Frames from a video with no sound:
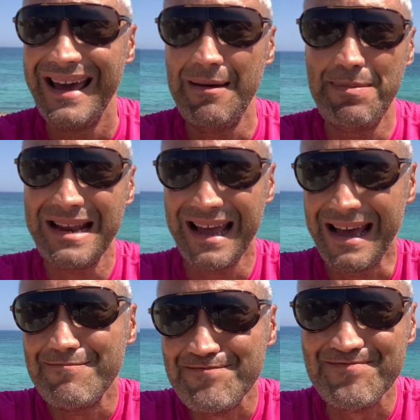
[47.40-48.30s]
e
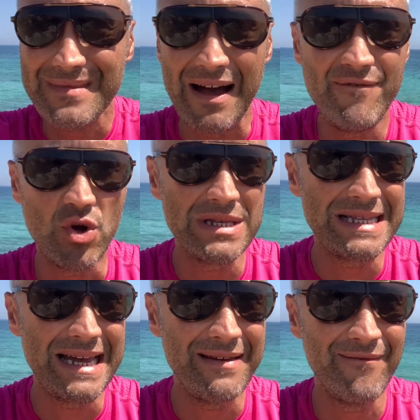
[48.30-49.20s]
perché a
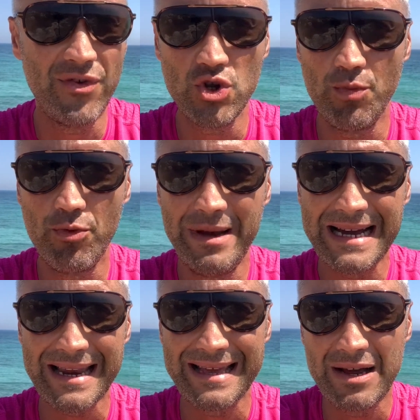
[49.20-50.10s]
volte voglio
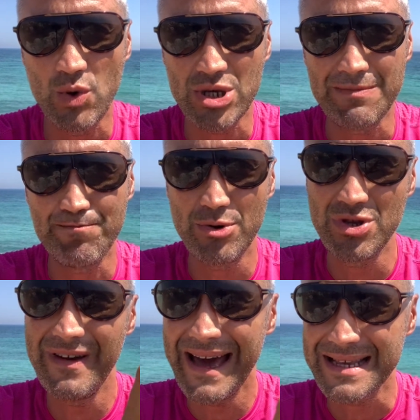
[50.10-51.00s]
pubblicare delle cose un po'
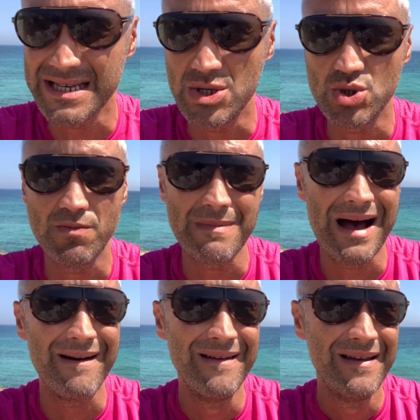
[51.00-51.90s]
diverse,
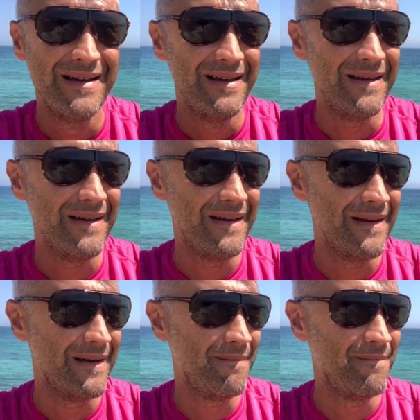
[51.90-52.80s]
insomma,
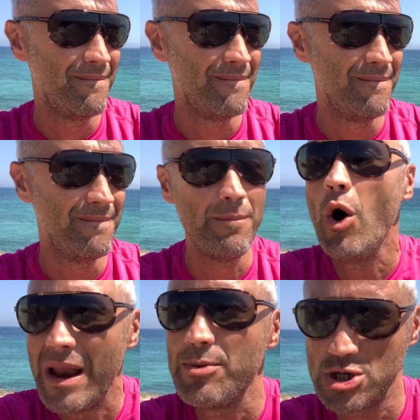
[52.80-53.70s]
ehm,
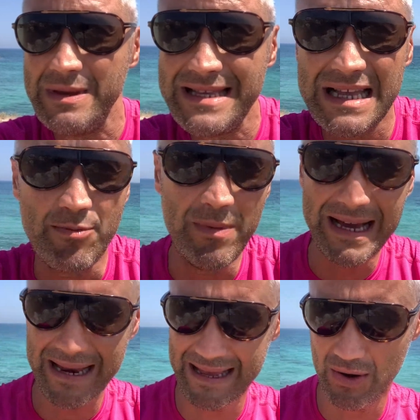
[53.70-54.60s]
ho la possibilità di
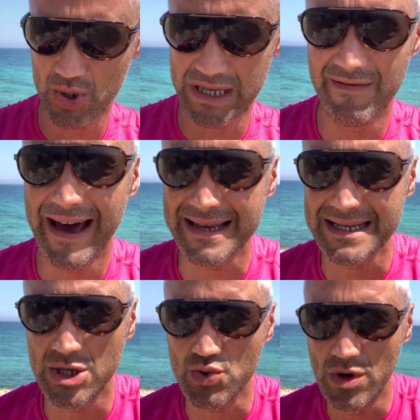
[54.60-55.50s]
pubblicare delle cose
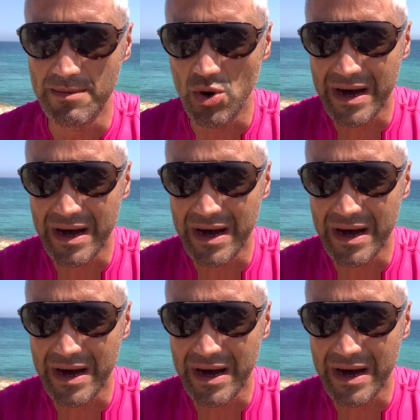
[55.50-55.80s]
diverse sul mio